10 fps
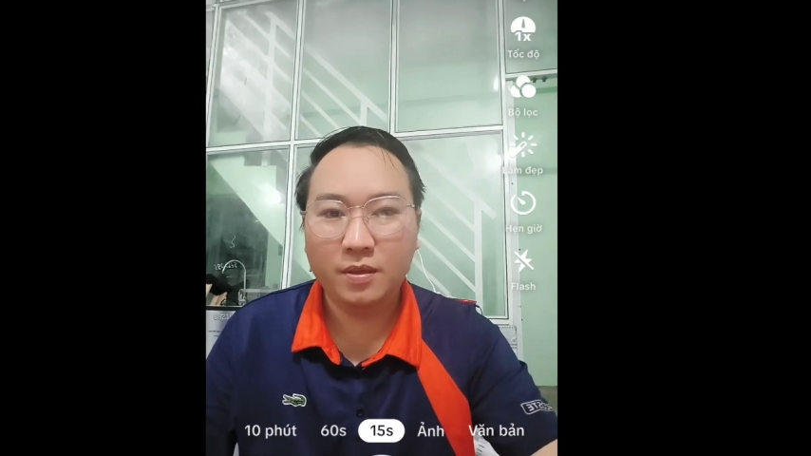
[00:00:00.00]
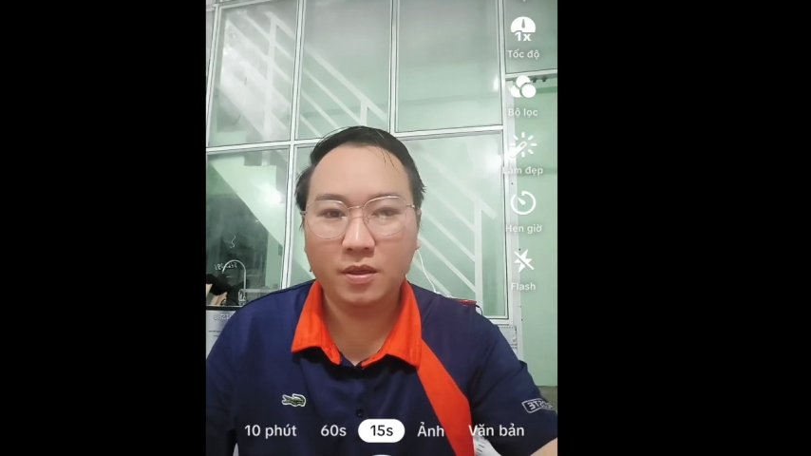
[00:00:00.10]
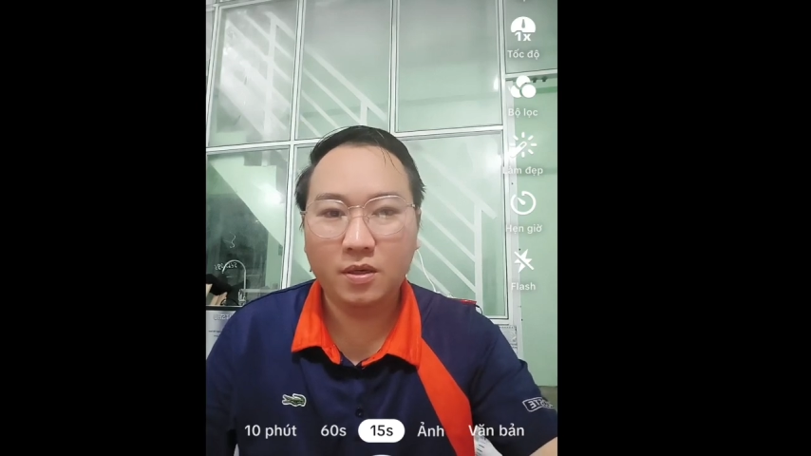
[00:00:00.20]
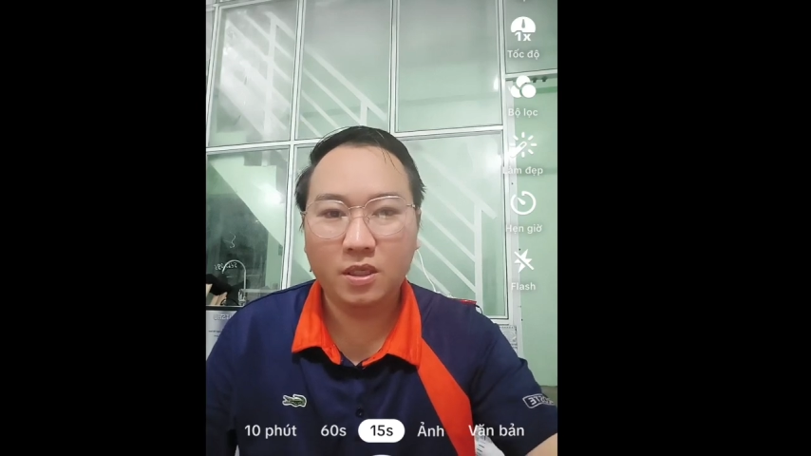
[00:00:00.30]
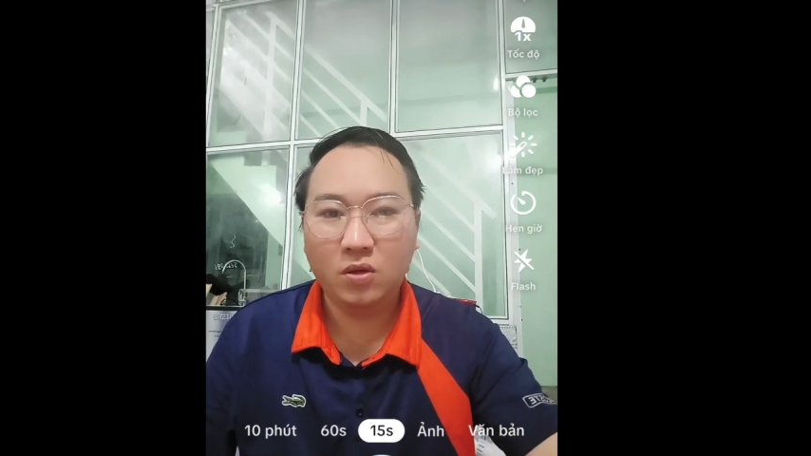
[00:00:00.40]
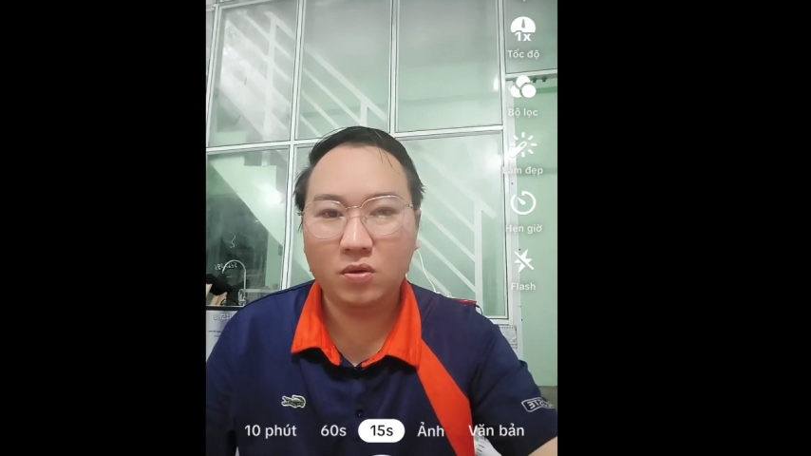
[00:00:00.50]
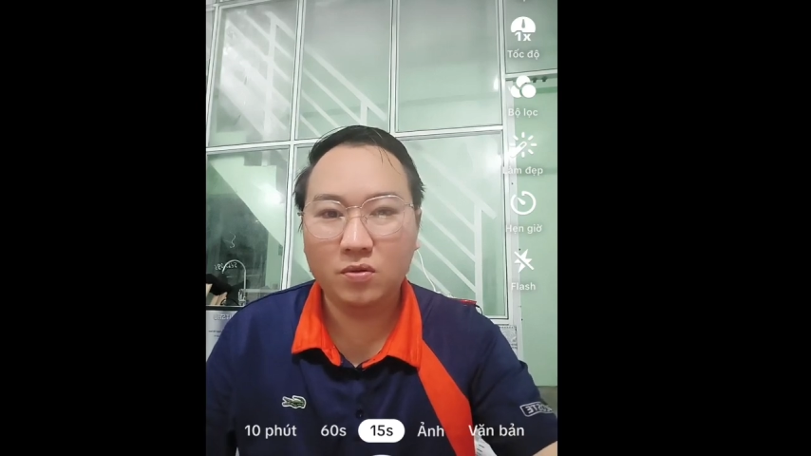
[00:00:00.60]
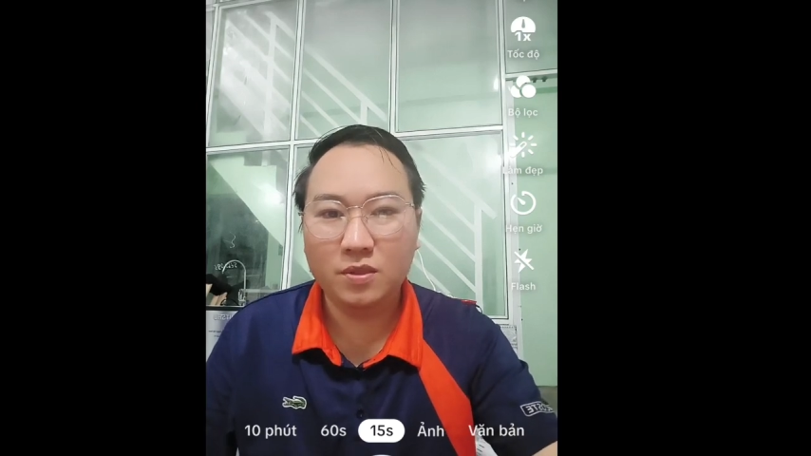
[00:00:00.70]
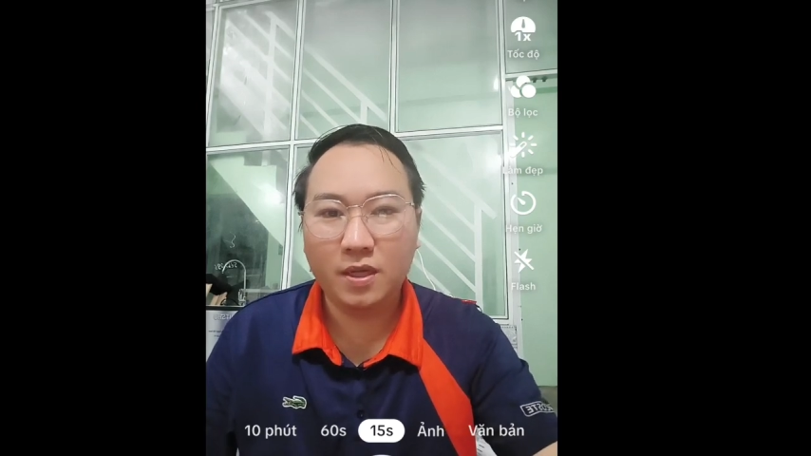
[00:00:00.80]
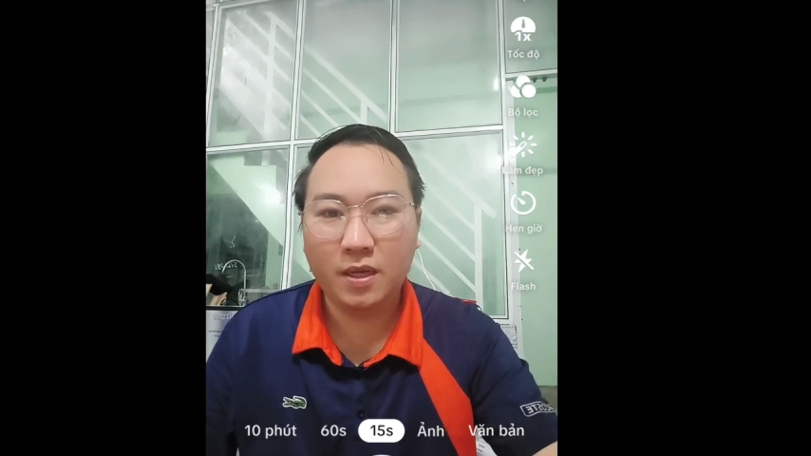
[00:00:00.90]
nhớ có rượu
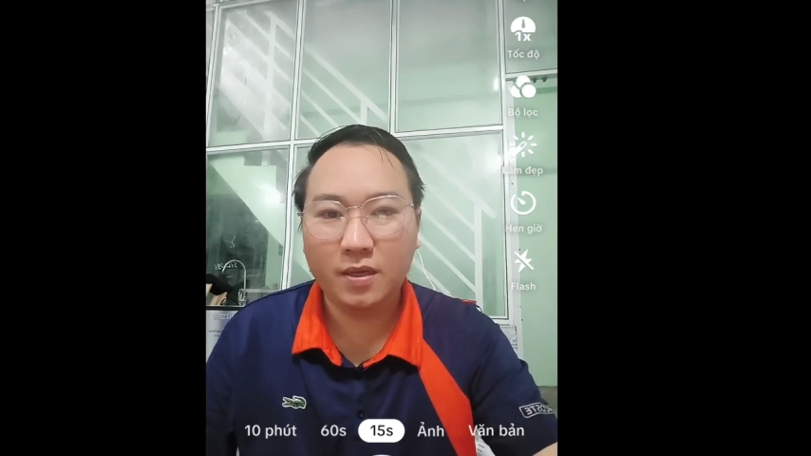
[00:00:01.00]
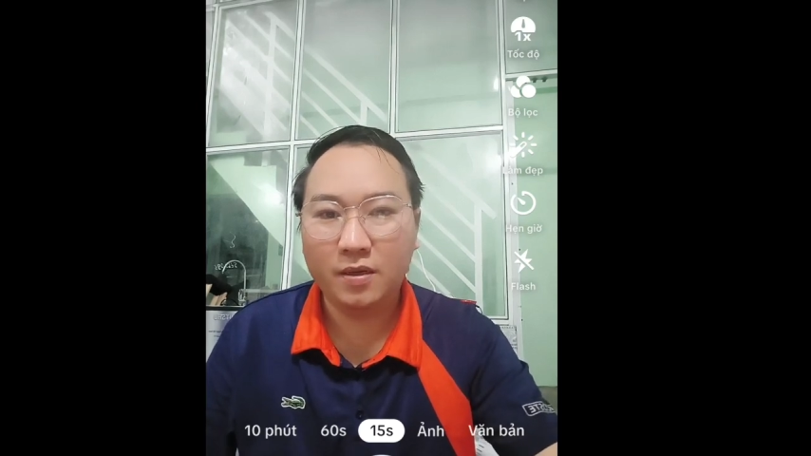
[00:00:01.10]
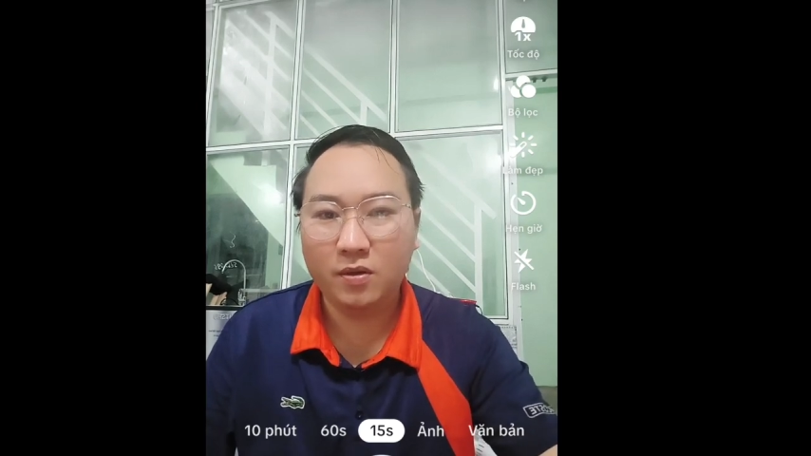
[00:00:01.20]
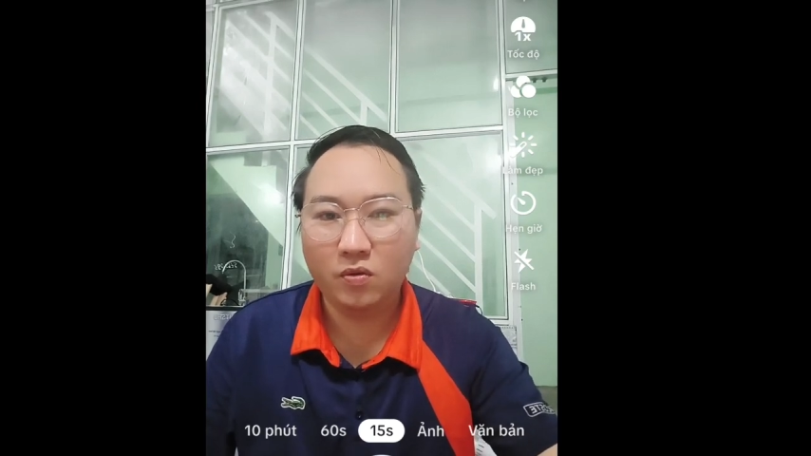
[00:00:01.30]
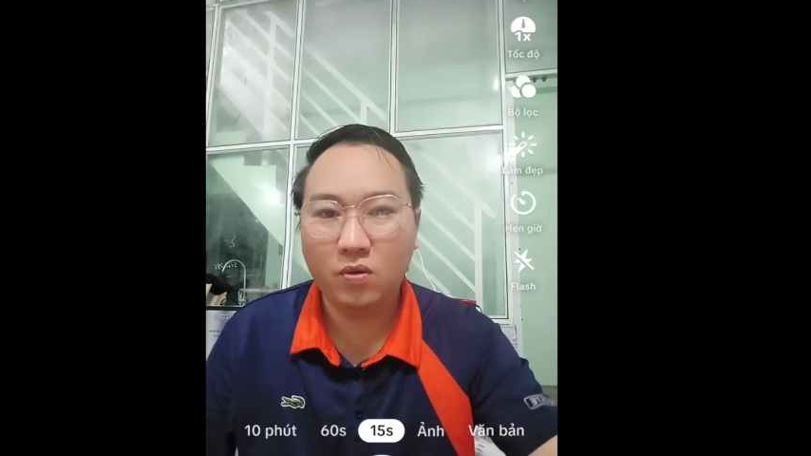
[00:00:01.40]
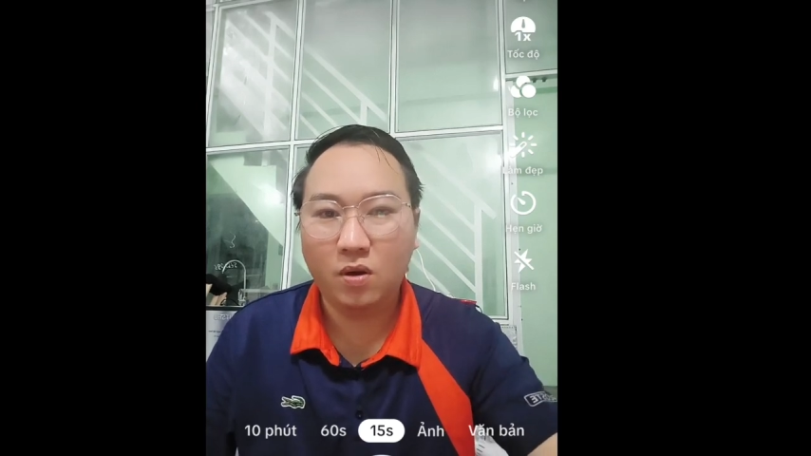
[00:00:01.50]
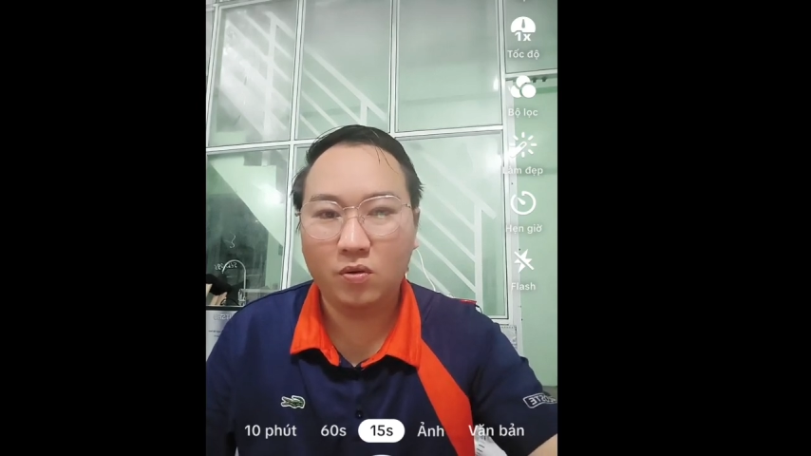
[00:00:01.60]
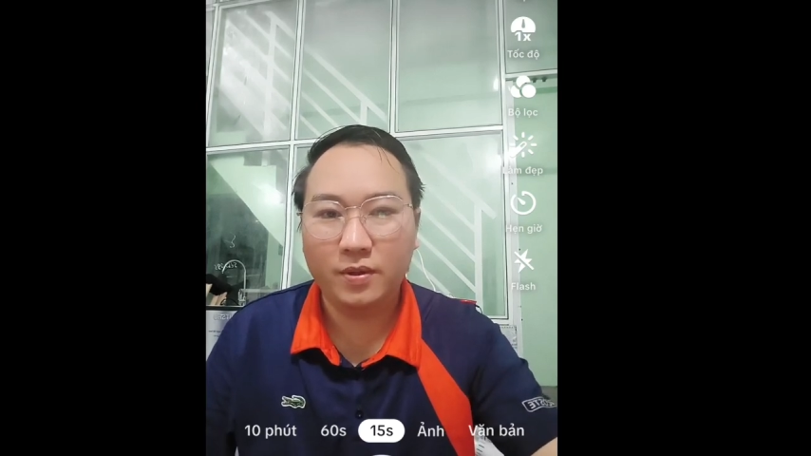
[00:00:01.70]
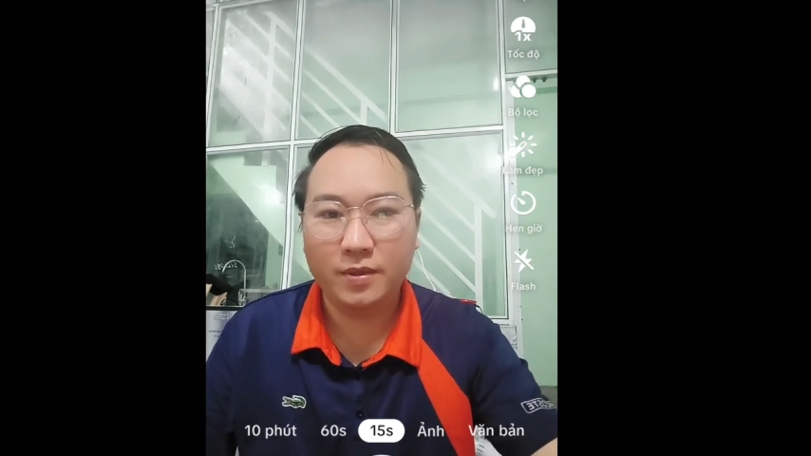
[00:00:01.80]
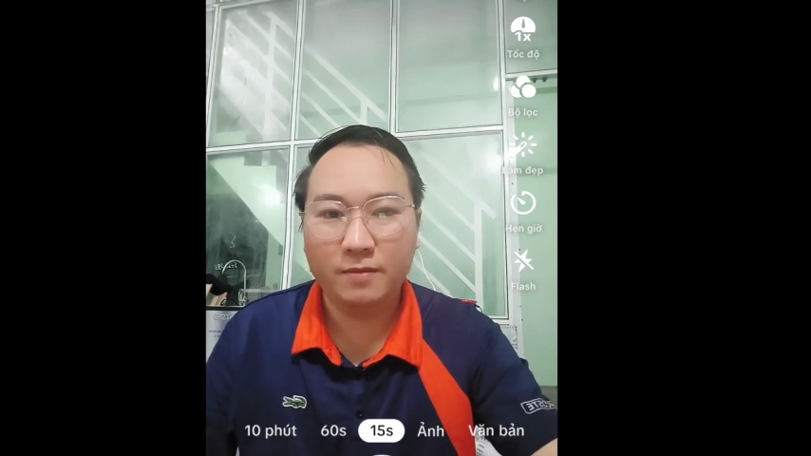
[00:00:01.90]
rong sai à nhớ cú hậu
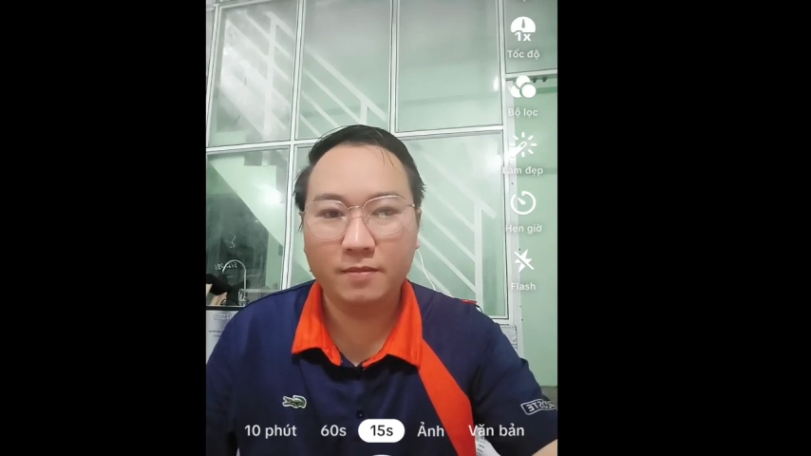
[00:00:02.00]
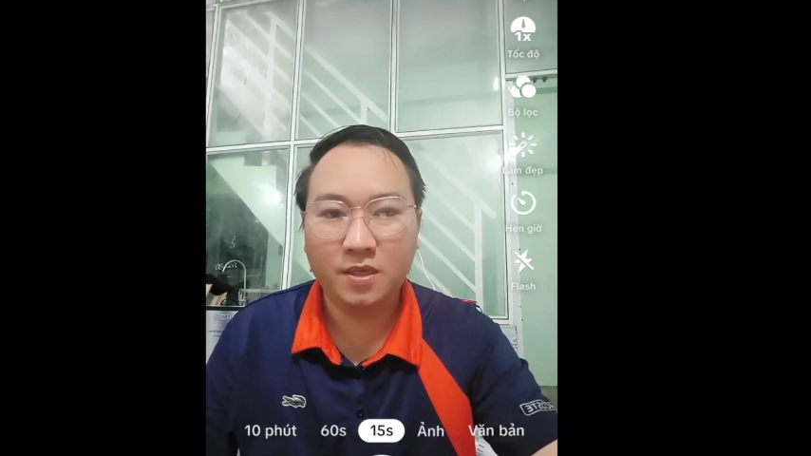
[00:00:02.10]
tuần dân